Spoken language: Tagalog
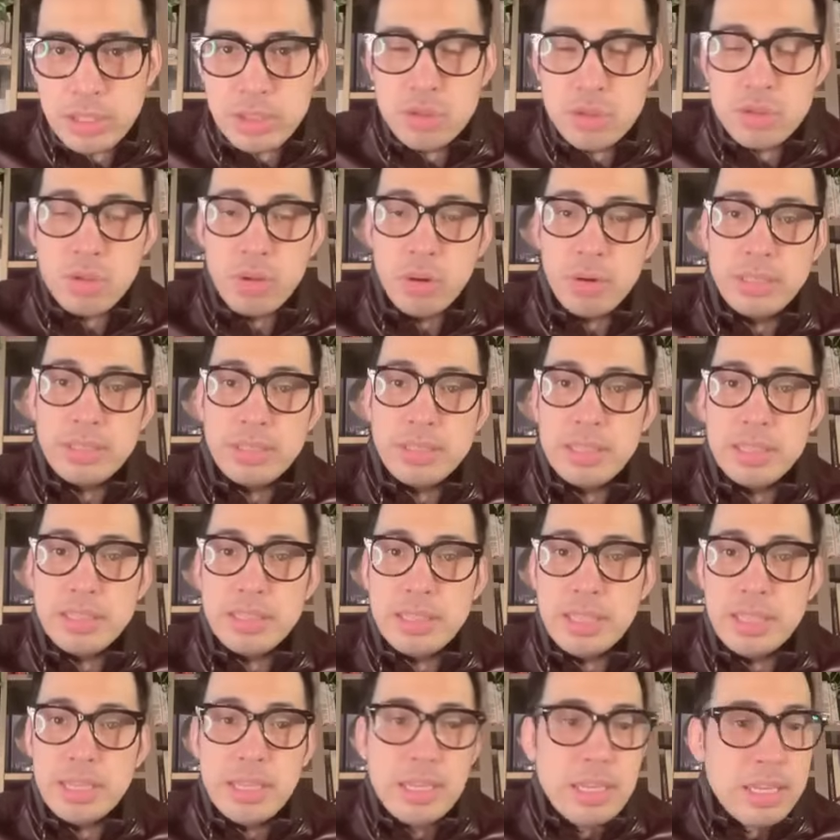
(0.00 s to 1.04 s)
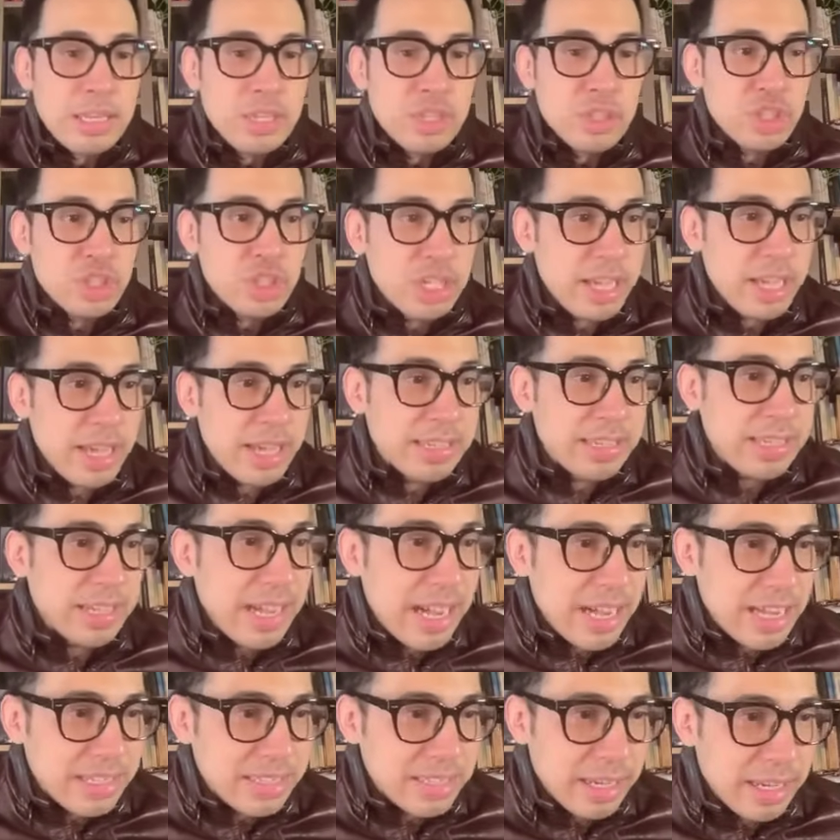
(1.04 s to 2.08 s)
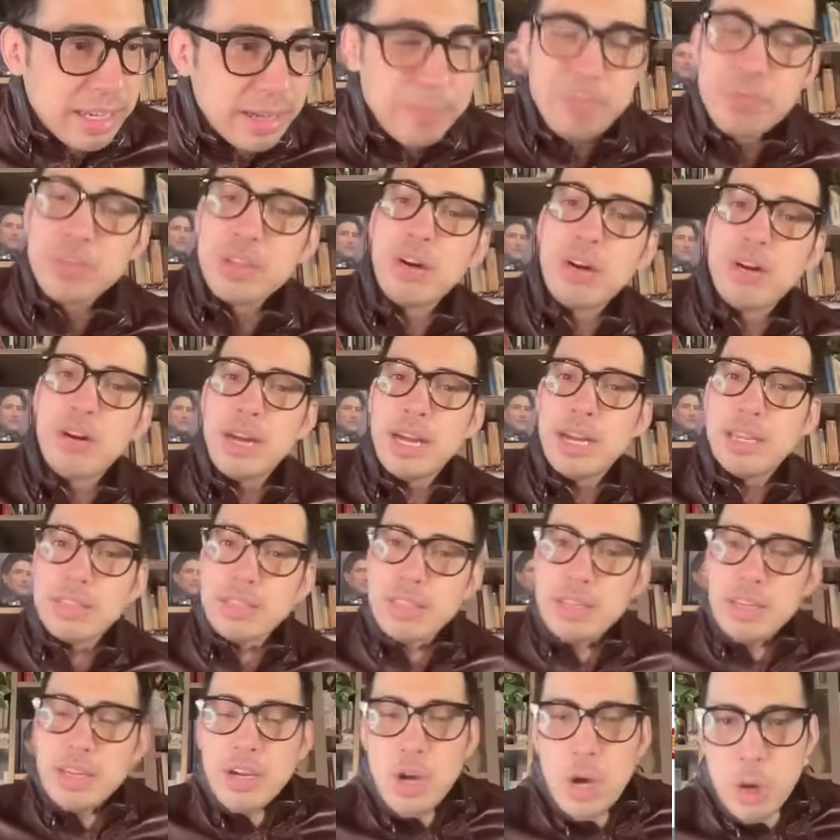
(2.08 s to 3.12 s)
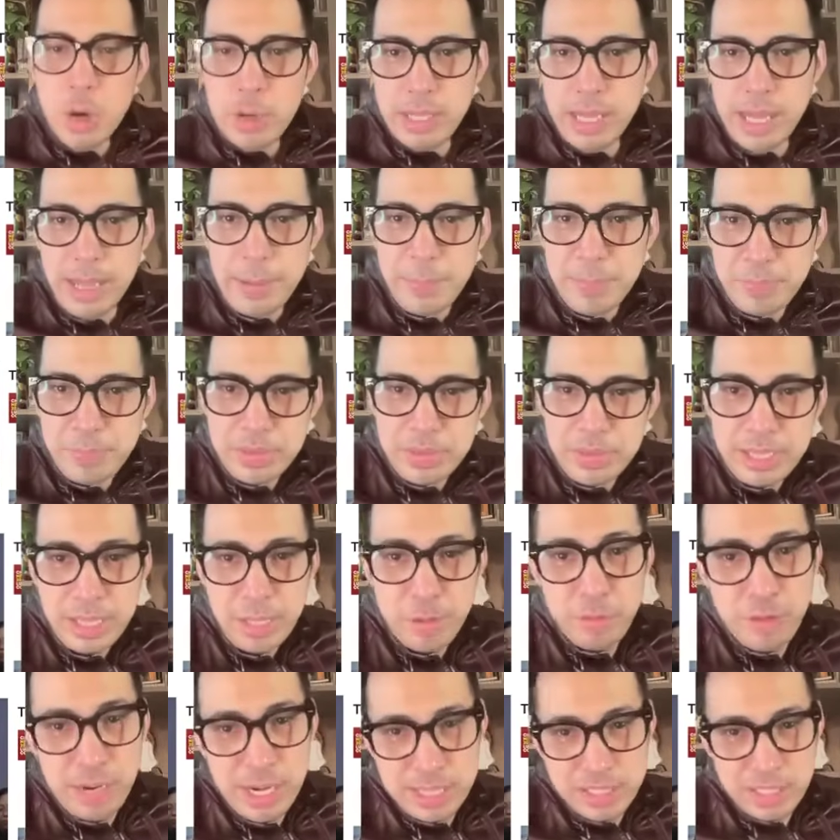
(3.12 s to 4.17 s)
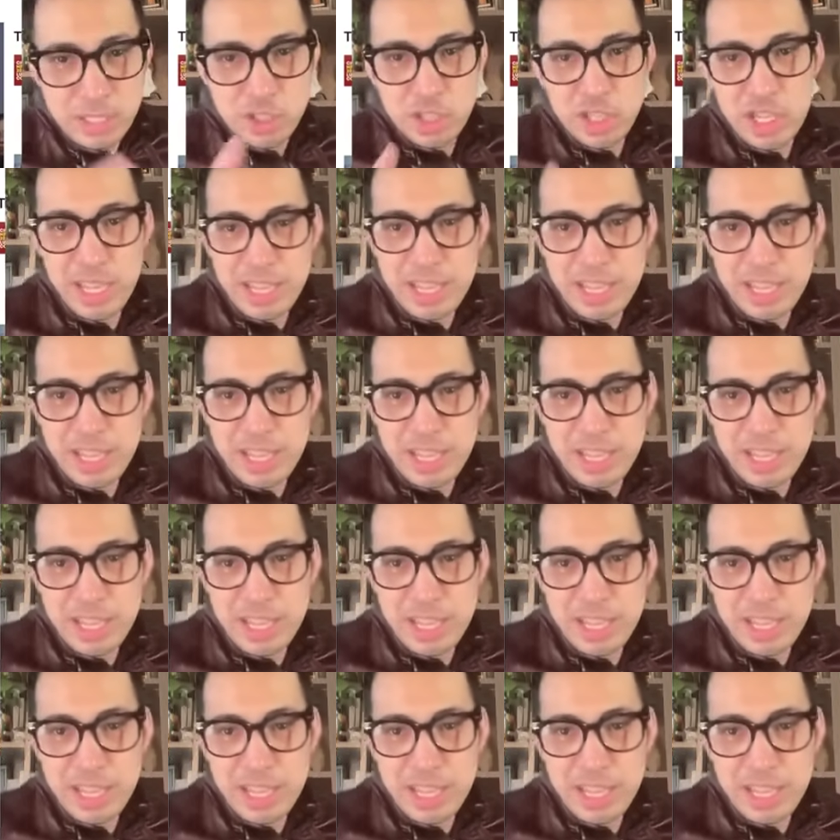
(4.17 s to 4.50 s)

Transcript: source na si Shian Gaza. Alright? Okay. In fairness, si Shian